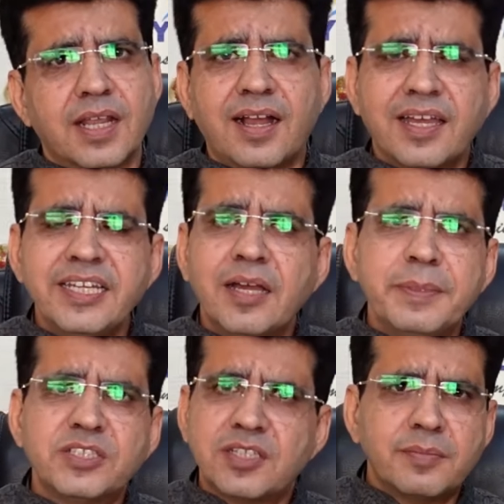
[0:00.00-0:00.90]
अगर यहाँ
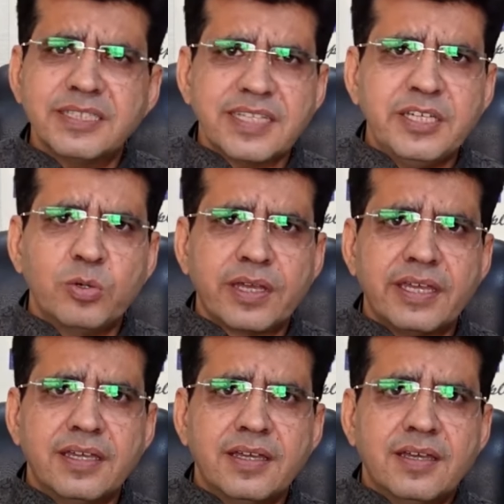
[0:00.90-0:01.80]
पे चंद्रमा सही होगी
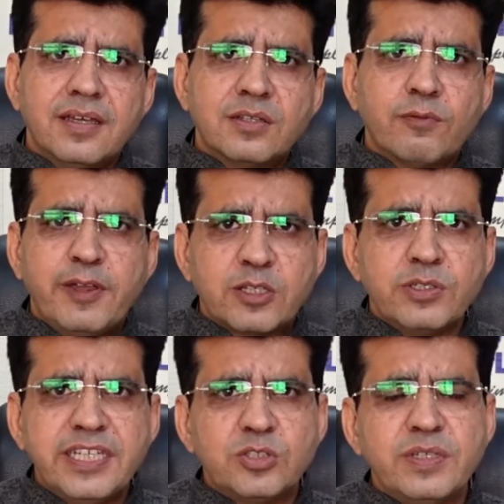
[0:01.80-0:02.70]
तो फिर
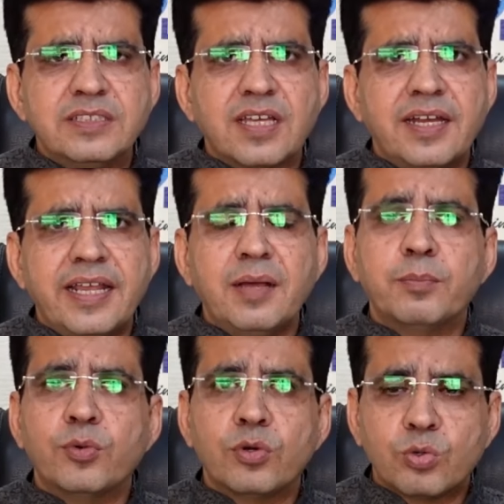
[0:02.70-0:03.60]
तो ये जो इंसान है ना
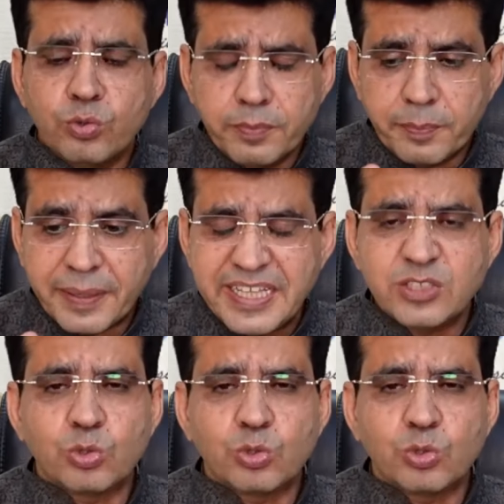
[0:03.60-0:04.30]
खूब बड़ी